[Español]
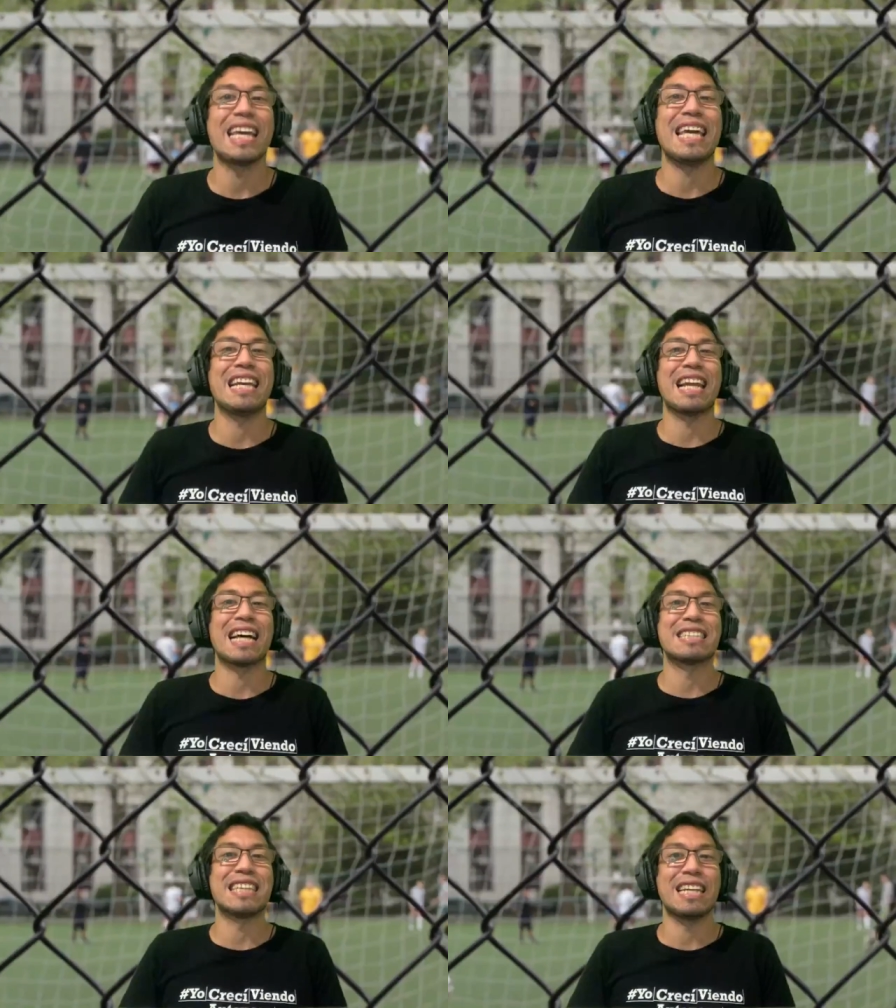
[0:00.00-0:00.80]
en
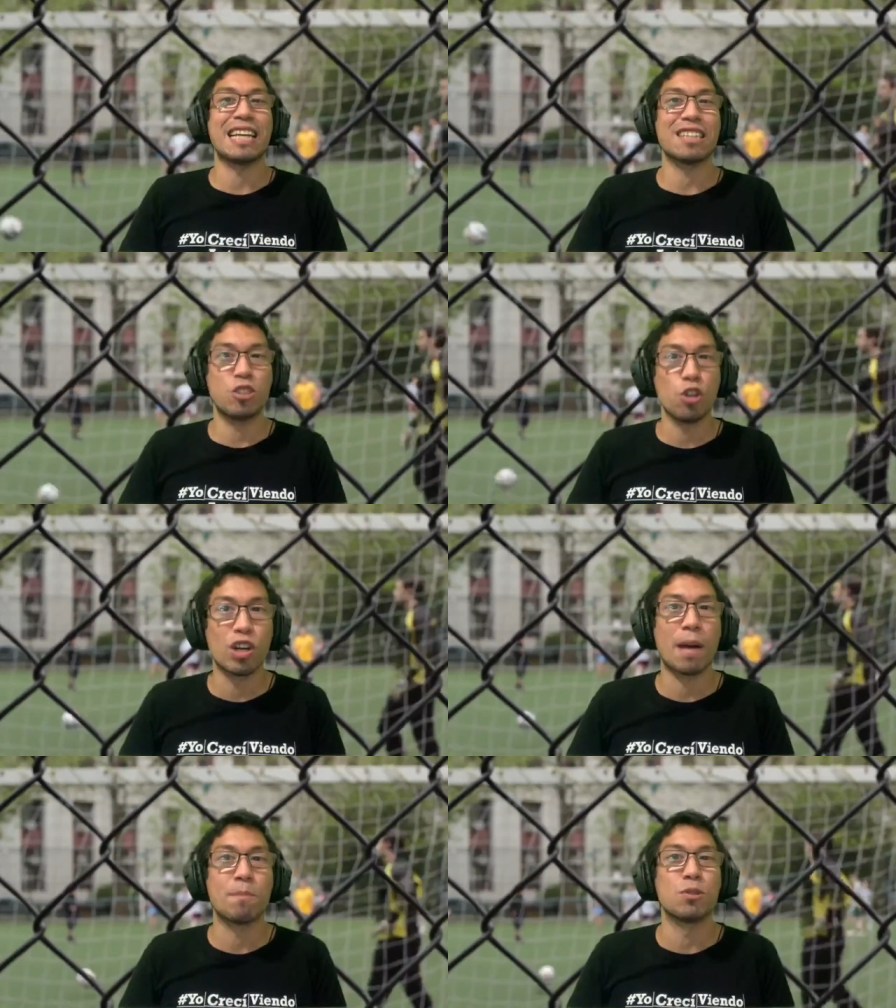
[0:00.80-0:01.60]
la
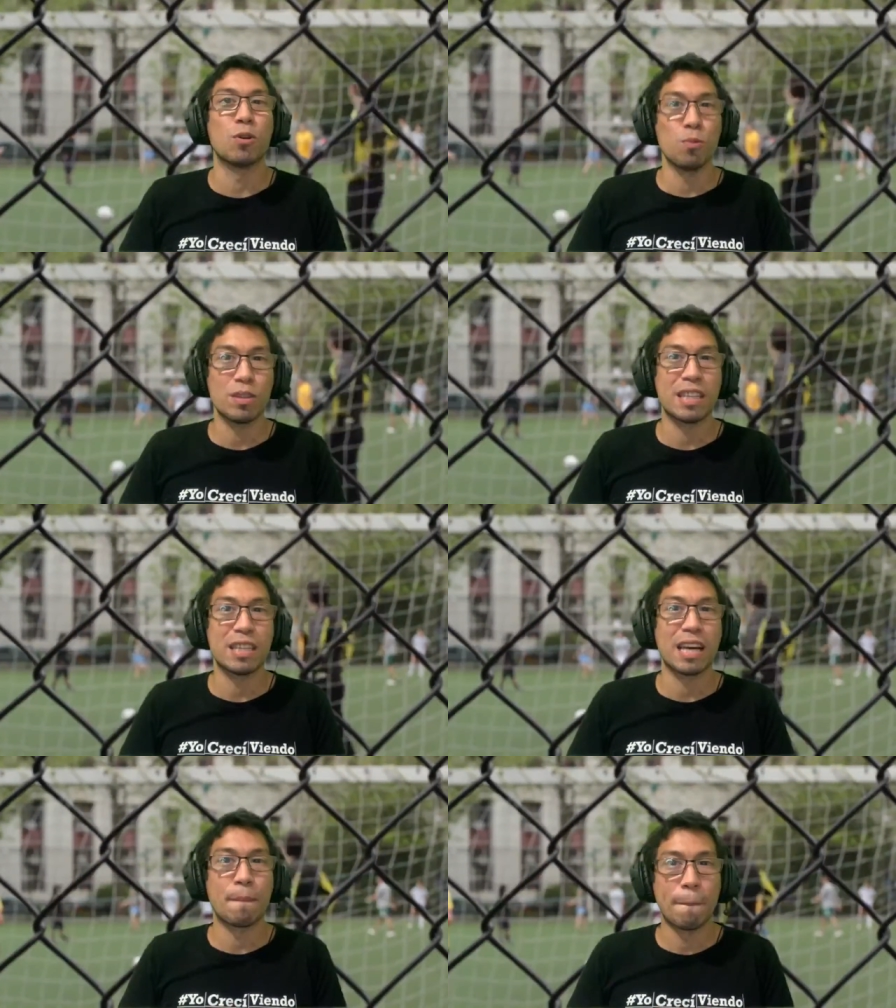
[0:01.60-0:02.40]
selección absoluta.